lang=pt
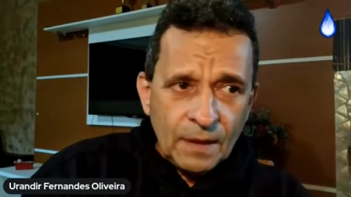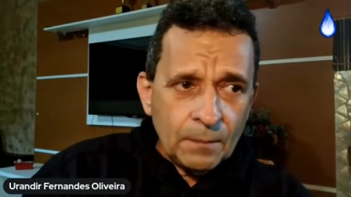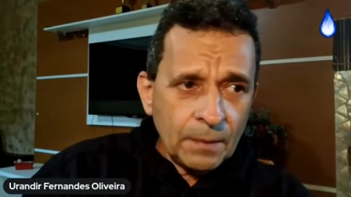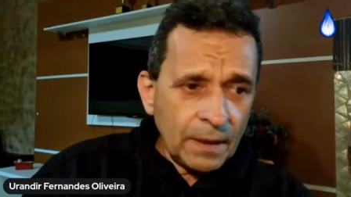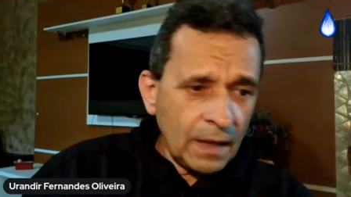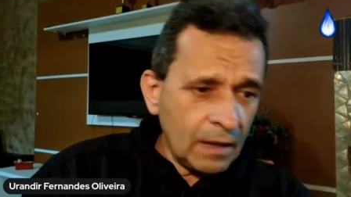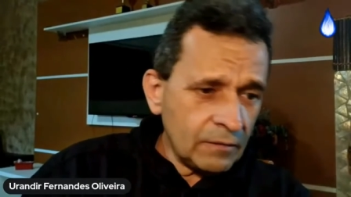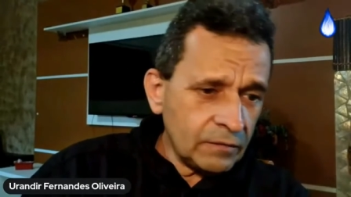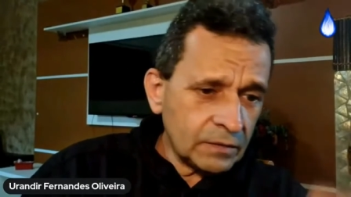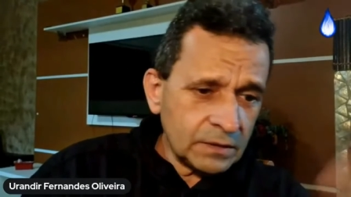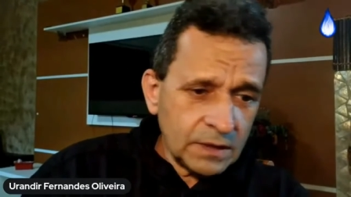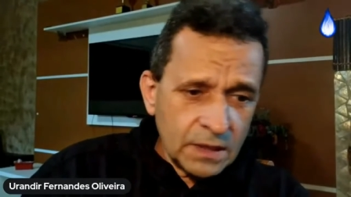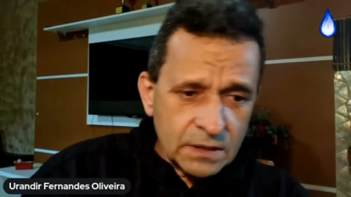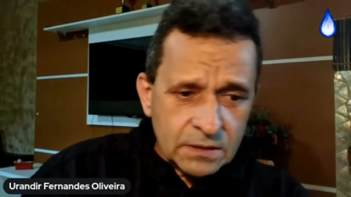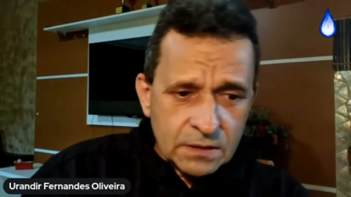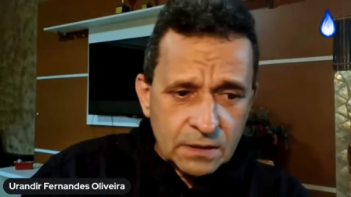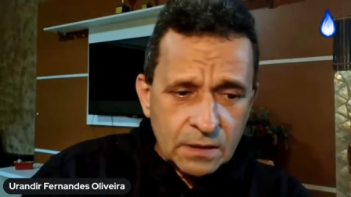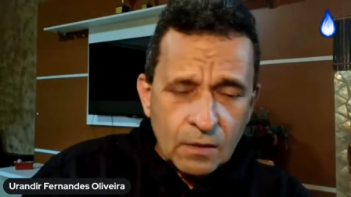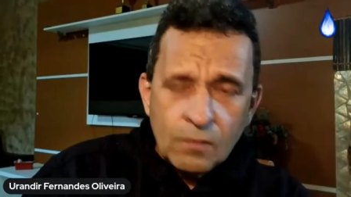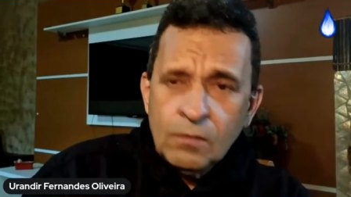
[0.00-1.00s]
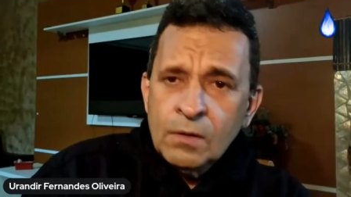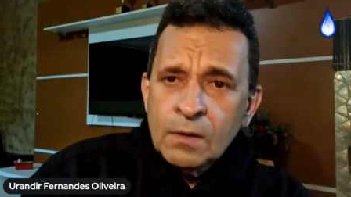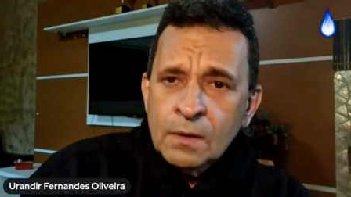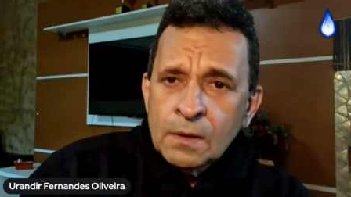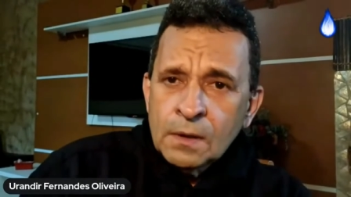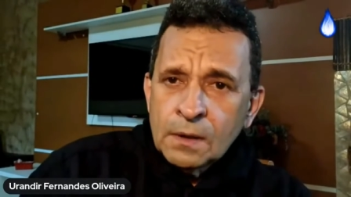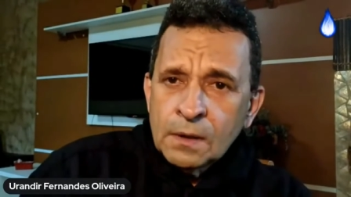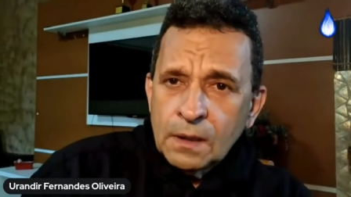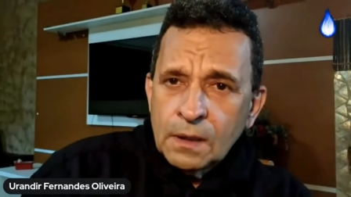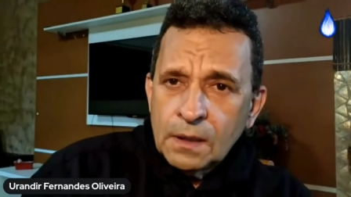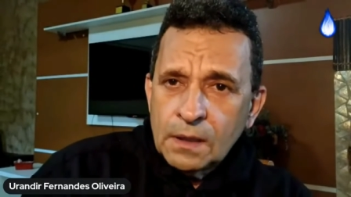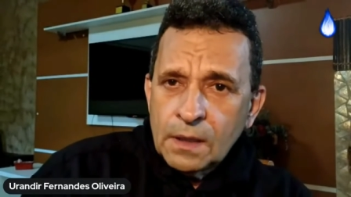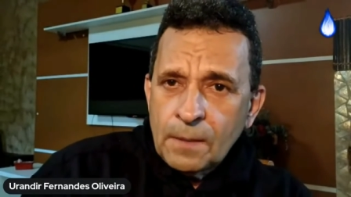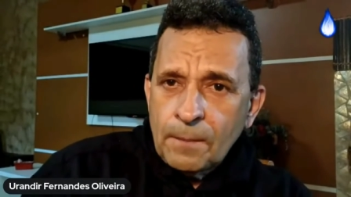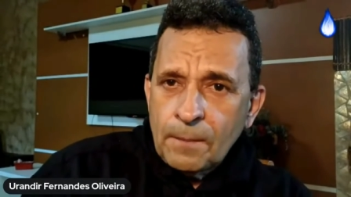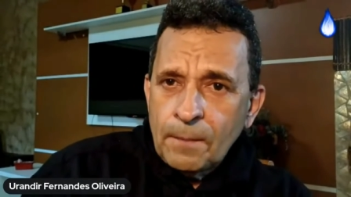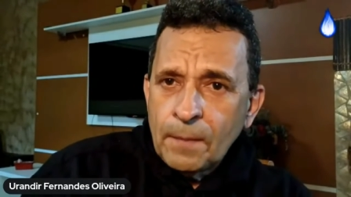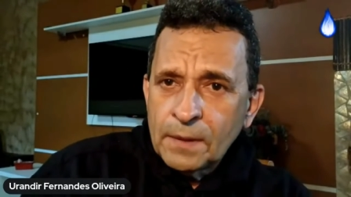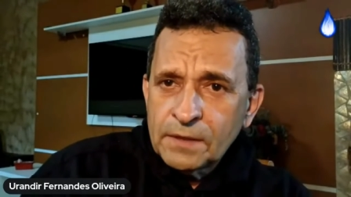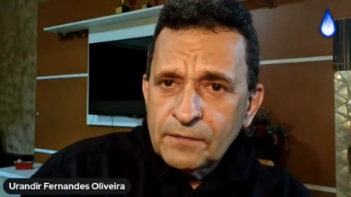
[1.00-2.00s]
brava, tensa, não,
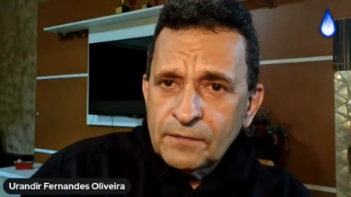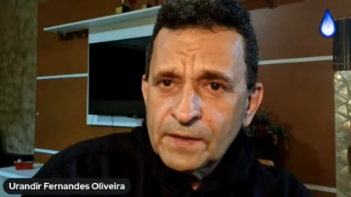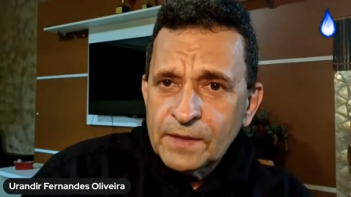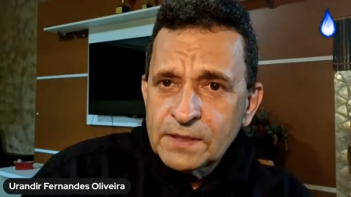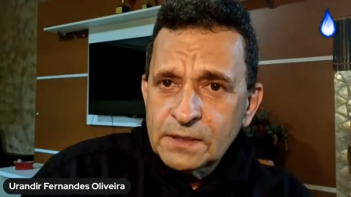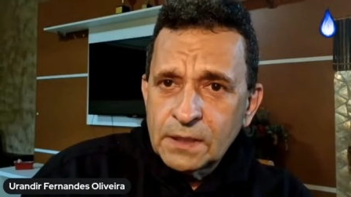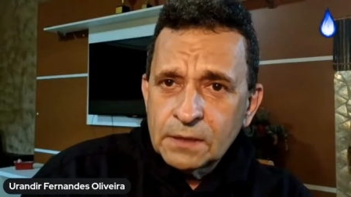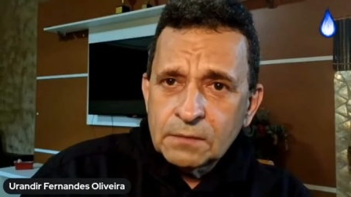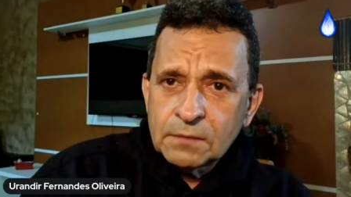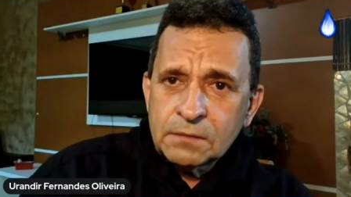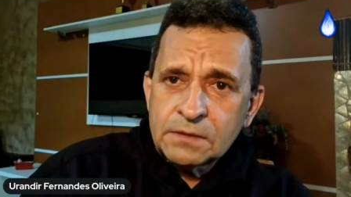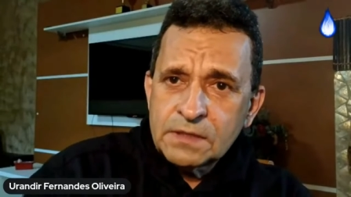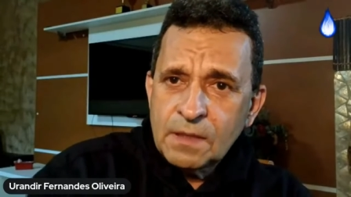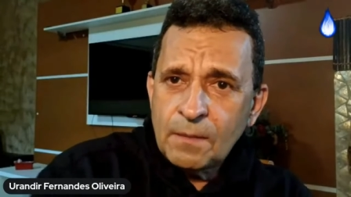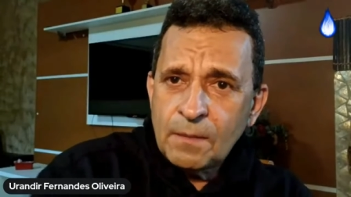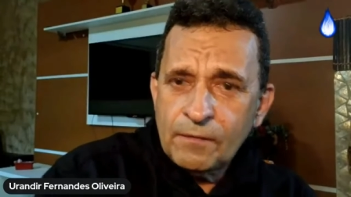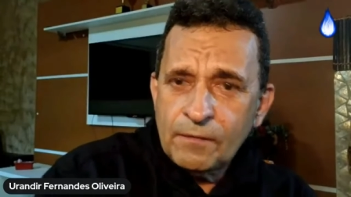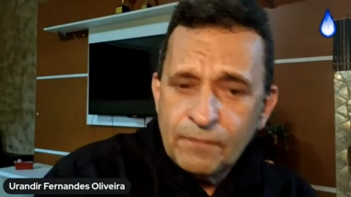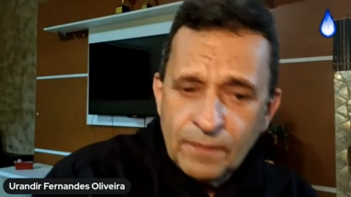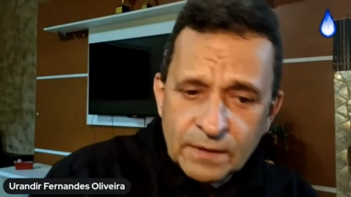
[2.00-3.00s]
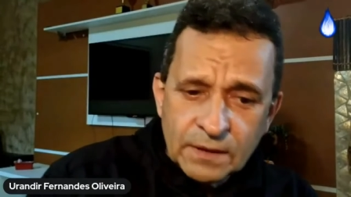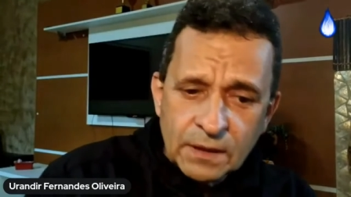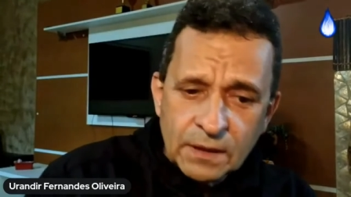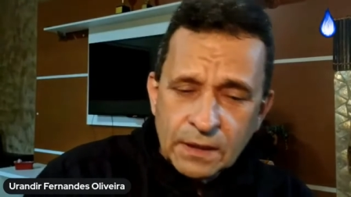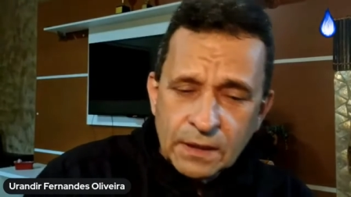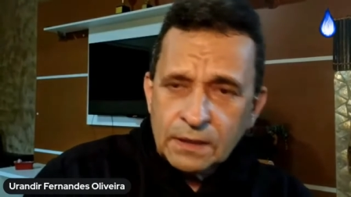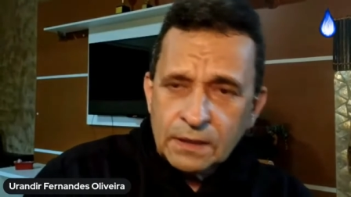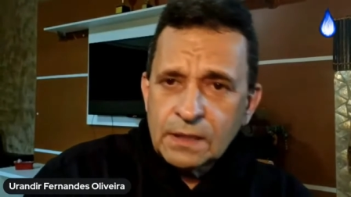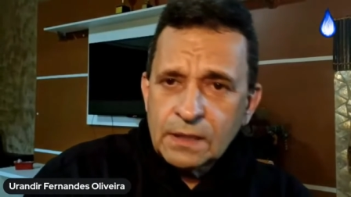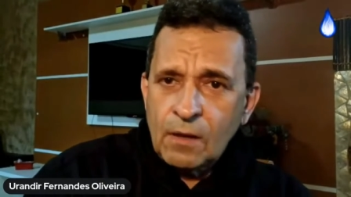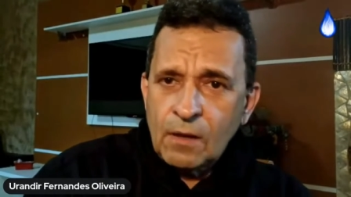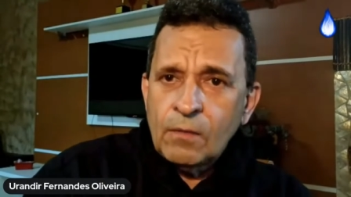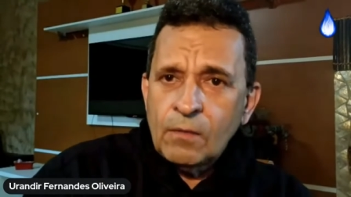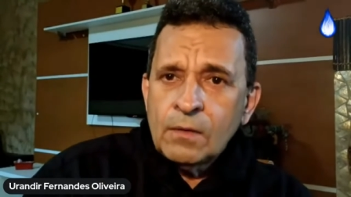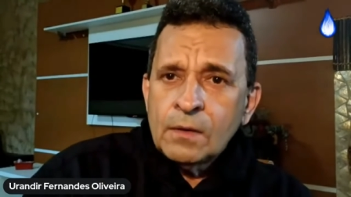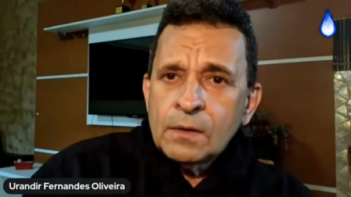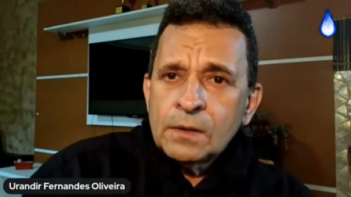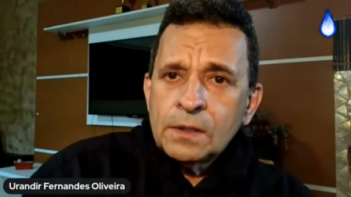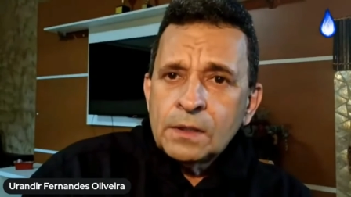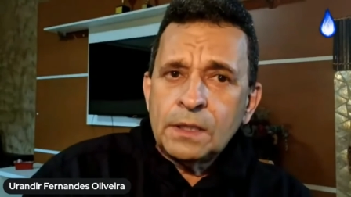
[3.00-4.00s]
é, manifestando, desabafando ali e tal,
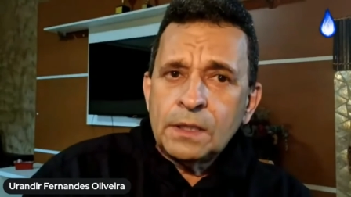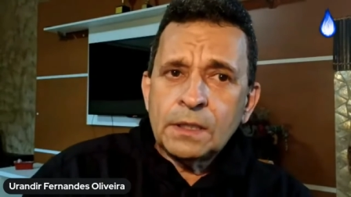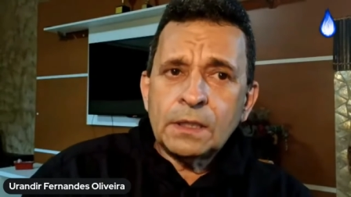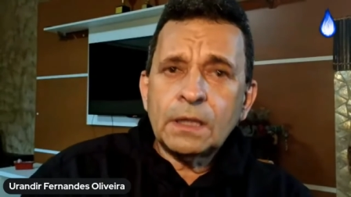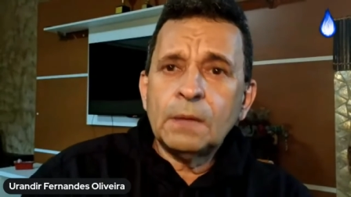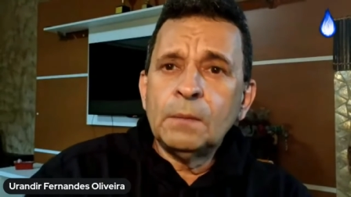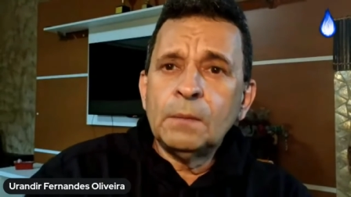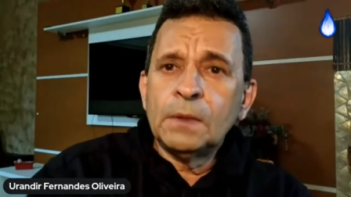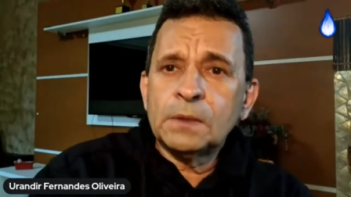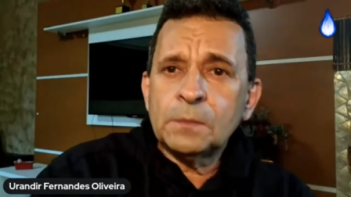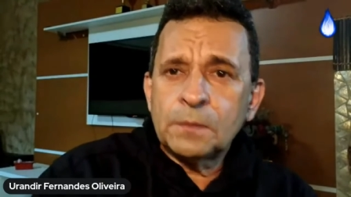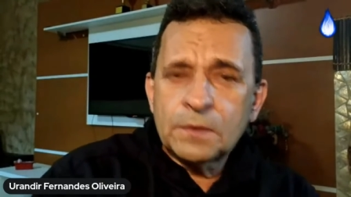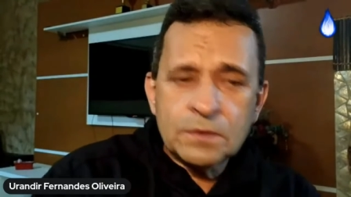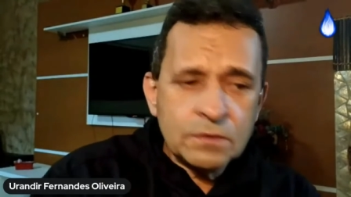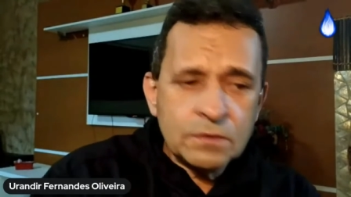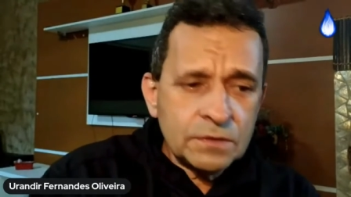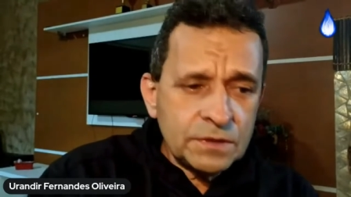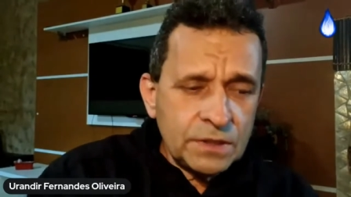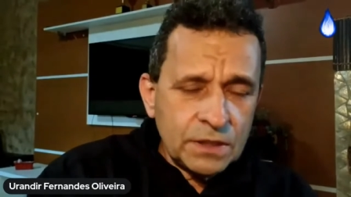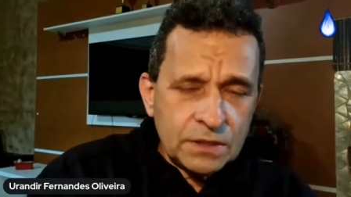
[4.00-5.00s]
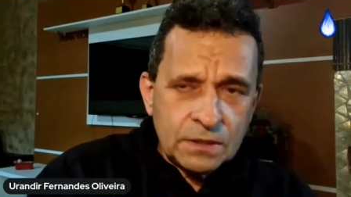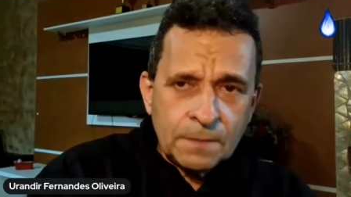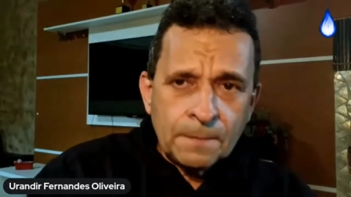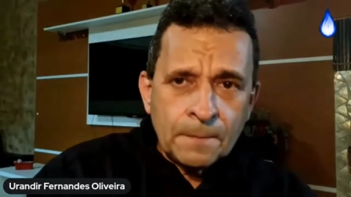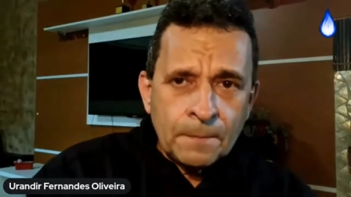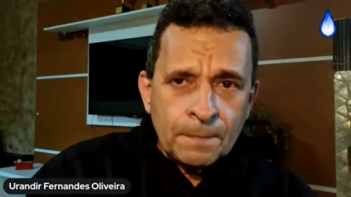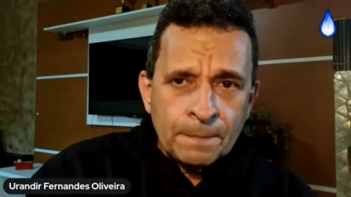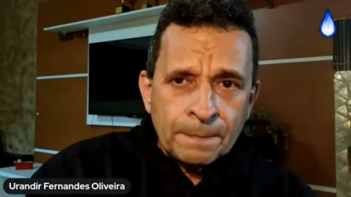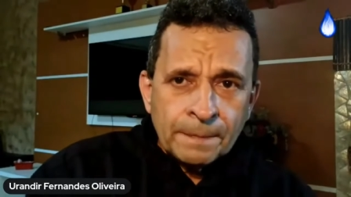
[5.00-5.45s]
e clamando por justiça.